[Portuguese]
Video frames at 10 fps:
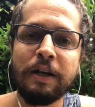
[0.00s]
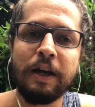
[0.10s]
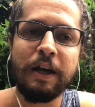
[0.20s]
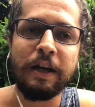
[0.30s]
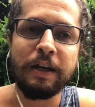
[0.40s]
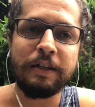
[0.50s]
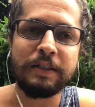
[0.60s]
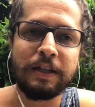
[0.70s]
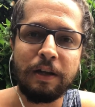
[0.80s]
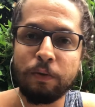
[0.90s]
é, da
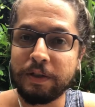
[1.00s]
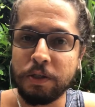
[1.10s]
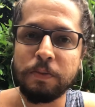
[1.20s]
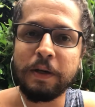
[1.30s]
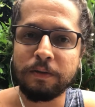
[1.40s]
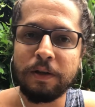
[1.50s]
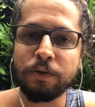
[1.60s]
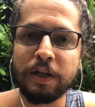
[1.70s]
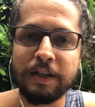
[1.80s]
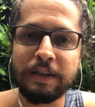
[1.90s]
sala do atendimento ali
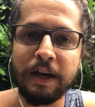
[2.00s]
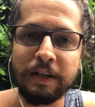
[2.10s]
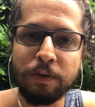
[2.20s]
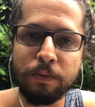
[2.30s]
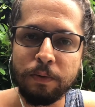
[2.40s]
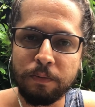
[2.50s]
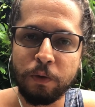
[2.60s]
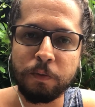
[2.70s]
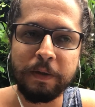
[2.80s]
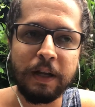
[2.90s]
onde ela está, né? Do,
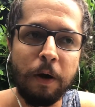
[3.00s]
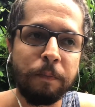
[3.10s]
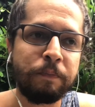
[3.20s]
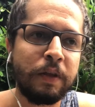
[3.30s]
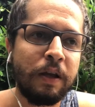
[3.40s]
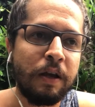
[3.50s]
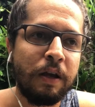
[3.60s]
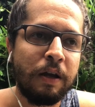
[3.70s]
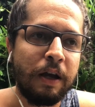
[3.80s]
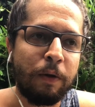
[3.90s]
do hospital
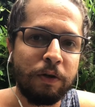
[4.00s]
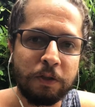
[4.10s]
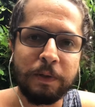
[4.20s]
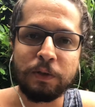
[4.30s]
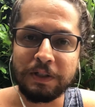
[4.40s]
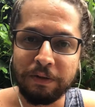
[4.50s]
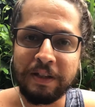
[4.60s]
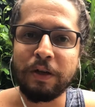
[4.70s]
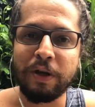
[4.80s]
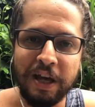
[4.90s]
quando as pessoas estão
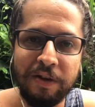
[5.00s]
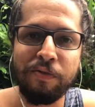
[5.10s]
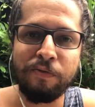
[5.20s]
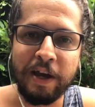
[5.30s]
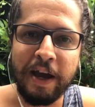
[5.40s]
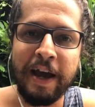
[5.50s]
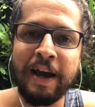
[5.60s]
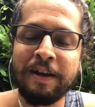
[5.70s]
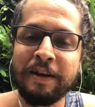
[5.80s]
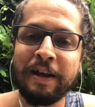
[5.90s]
tentando reviver
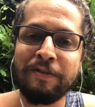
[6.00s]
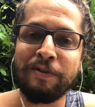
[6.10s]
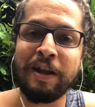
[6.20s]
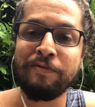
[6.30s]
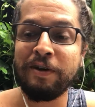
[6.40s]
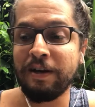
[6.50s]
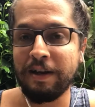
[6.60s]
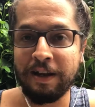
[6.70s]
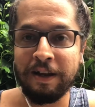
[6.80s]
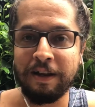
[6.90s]
ela, ela fala,
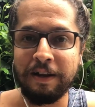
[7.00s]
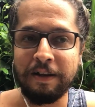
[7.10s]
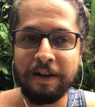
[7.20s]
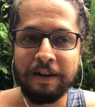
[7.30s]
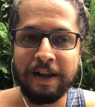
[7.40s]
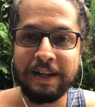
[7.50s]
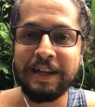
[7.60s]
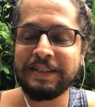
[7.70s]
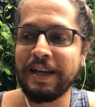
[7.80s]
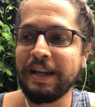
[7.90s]
ela, ela, ela dá
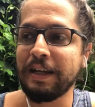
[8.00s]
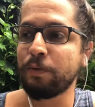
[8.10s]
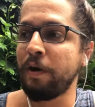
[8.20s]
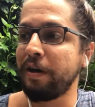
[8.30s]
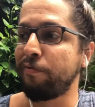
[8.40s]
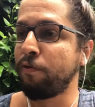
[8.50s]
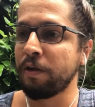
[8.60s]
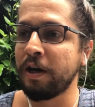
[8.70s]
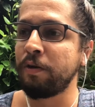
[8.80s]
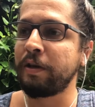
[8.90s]
esse relato. Olha,
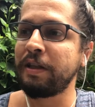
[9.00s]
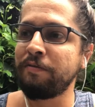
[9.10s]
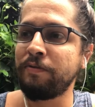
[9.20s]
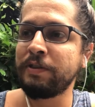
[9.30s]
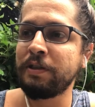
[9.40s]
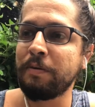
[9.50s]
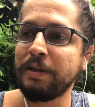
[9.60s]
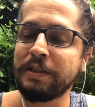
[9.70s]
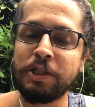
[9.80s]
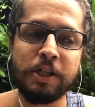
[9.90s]
fulano que estava fazendo a
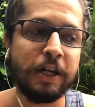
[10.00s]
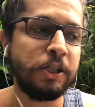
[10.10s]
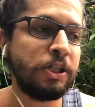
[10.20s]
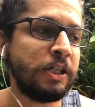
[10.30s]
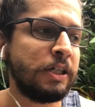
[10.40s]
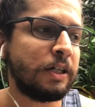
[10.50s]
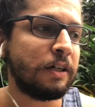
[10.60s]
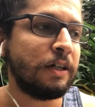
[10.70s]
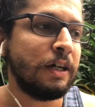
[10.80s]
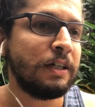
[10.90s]
massagem
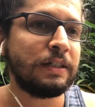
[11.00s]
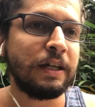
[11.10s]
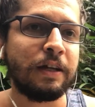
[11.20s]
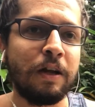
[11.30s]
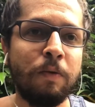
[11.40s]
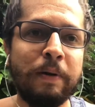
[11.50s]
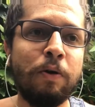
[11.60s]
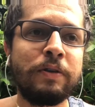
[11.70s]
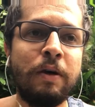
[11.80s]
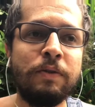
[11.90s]
cardíaca, ciclano
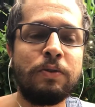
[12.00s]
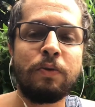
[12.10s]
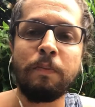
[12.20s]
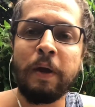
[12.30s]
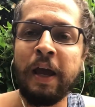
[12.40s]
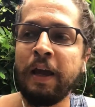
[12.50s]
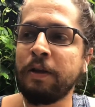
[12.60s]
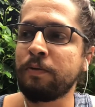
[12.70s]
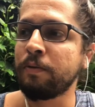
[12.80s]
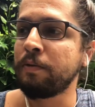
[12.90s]
pegou tal
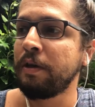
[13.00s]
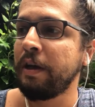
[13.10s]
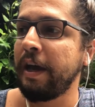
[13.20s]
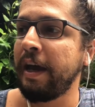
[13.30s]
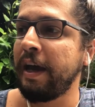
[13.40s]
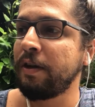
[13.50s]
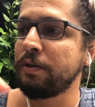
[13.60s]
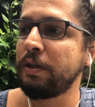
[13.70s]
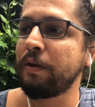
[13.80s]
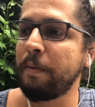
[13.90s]
instrumento, é, não
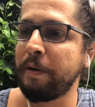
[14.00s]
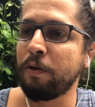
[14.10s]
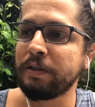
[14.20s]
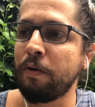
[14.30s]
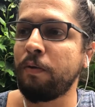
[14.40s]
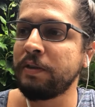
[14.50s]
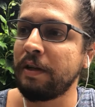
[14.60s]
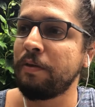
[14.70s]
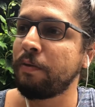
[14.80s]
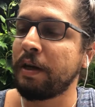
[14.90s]
sei o que, pegou tal coisa
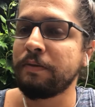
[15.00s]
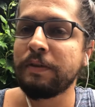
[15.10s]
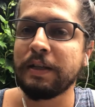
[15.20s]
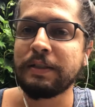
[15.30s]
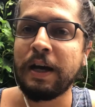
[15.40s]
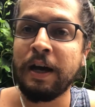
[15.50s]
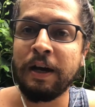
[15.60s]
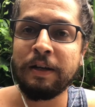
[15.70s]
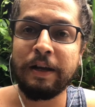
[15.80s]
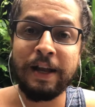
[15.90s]
ali no canto da
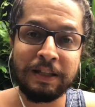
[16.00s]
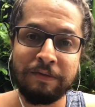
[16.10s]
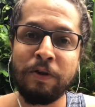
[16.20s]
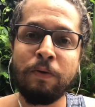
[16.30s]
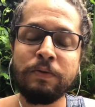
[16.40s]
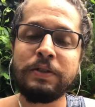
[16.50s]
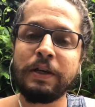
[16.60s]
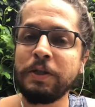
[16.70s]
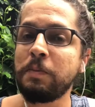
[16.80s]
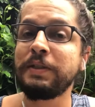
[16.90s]
sala. Ela estava
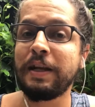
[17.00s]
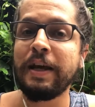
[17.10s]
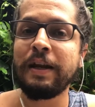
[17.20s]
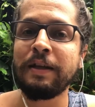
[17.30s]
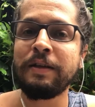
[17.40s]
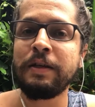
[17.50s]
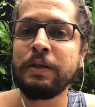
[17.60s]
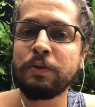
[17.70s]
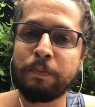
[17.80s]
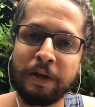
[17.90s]
inconsciente, mas ela relata
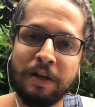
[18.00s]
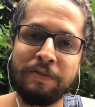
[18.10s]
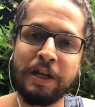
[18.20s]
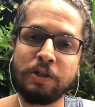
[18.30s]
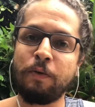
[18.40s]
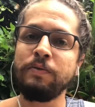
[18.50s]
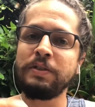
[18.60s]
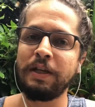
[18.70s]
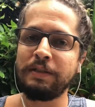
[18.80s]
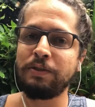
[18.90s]
isso, porque na verdade a
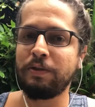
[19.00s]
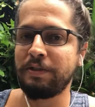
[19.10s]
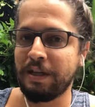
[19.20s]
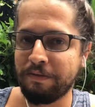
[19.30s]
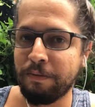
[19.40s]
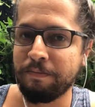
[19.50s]
consciência só estava